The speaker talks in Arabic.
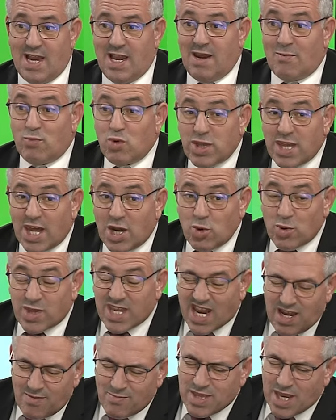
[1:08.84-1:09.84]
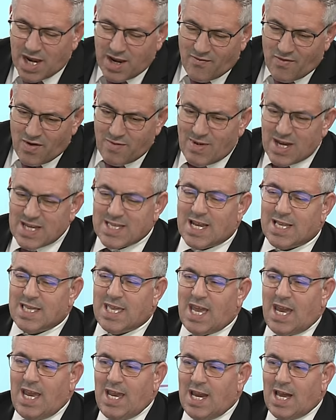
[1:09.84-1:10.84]
لابد انه تكلمت انا في المقطع
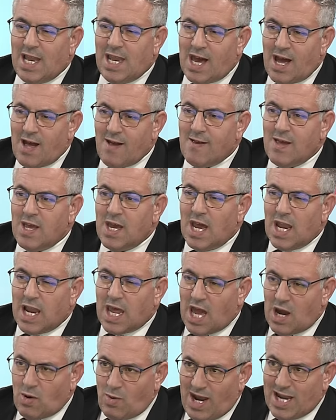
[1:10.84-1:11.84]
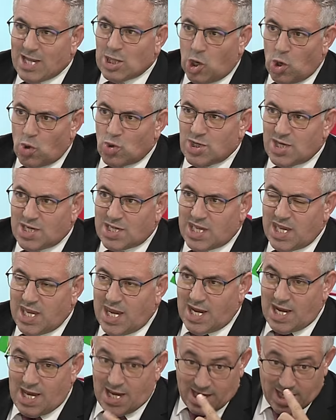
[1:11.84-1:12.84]
تاعي على القواعد
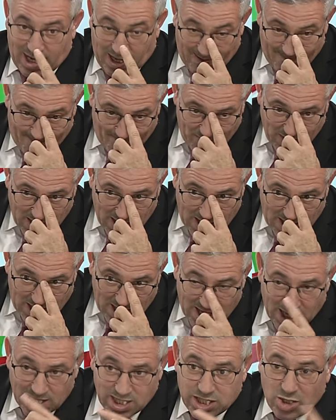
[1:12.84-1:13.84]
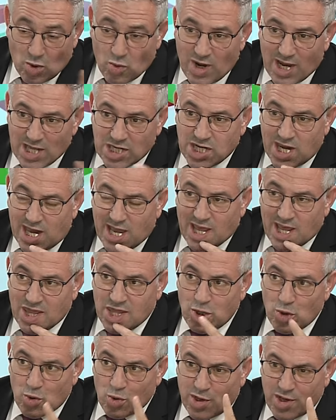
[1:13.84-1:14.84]
اللوجستيه الى اخره الدوله الجاره
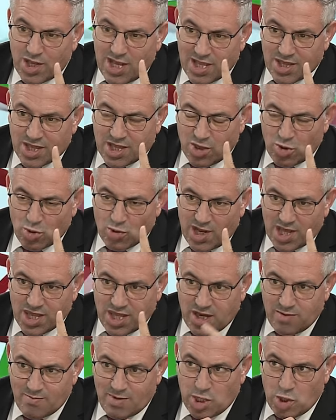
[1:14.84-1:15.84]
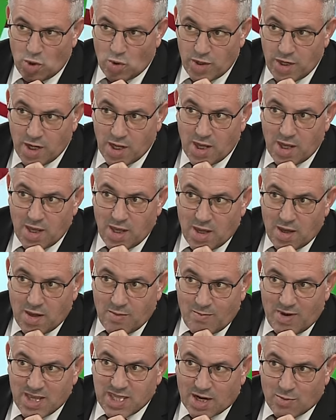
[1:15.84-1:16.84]
32 مليون
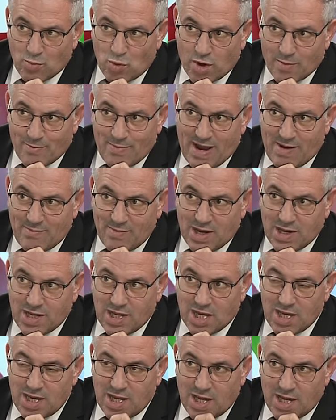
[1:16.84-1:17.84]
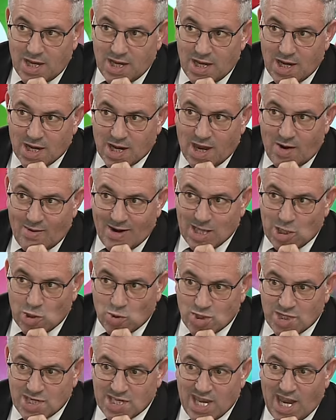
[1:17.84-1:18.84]
متر مربع من القواعد
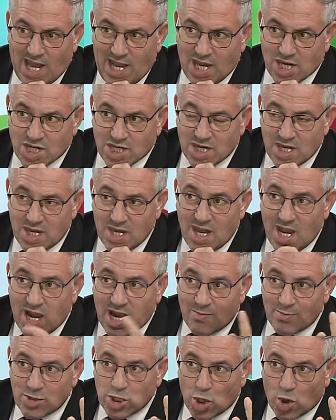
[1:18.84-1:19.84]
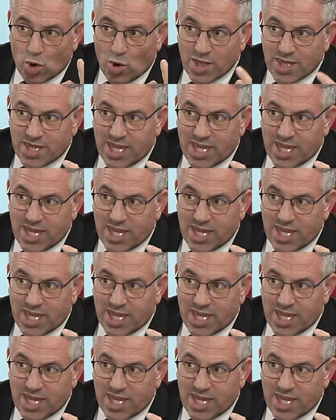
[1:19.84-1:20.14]
اللوجستيه علاش المشروع